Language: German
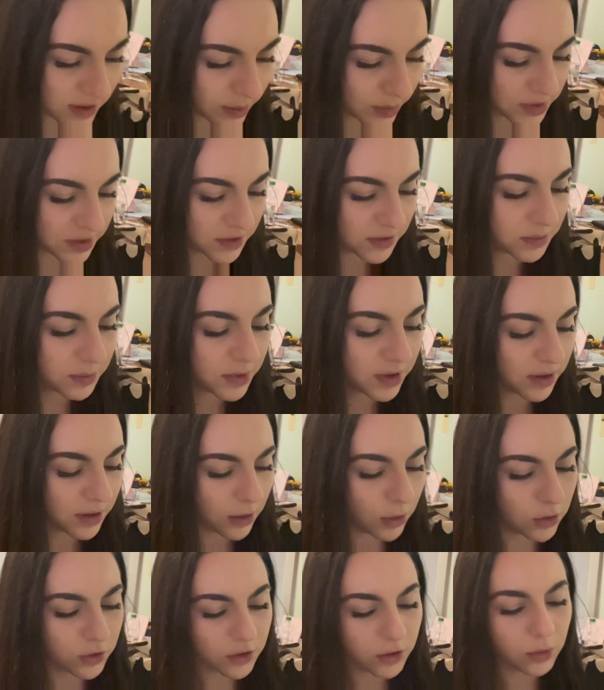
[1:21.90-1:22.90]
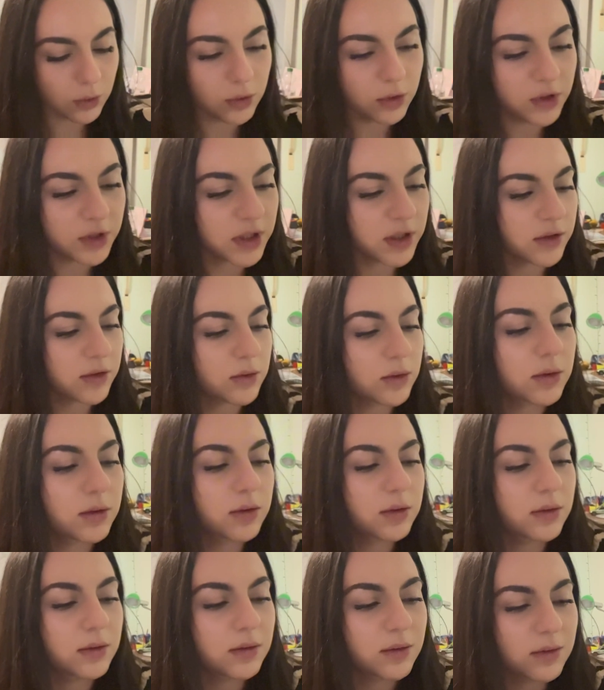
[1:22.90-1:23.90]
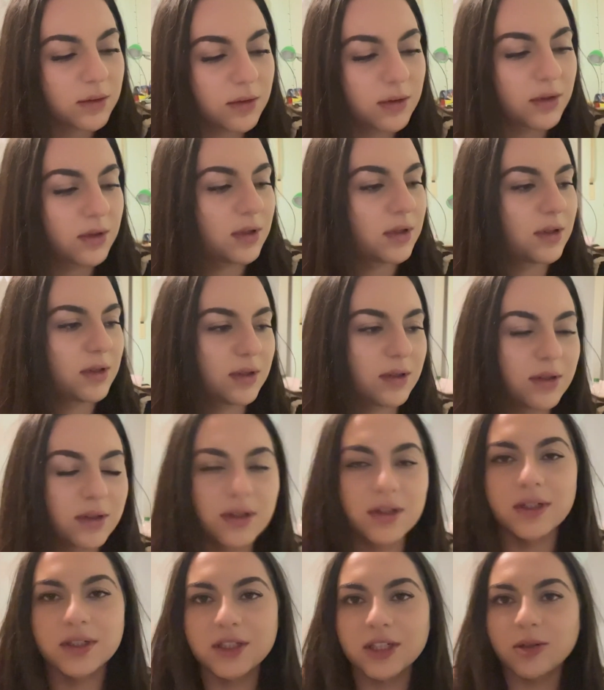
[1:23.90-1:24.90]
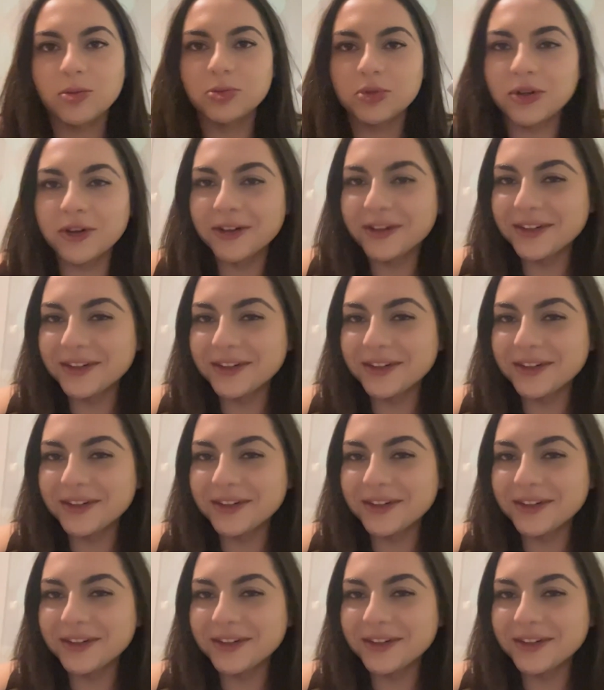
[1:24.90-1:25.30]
habe ich das mal rausgeholt, also Tampon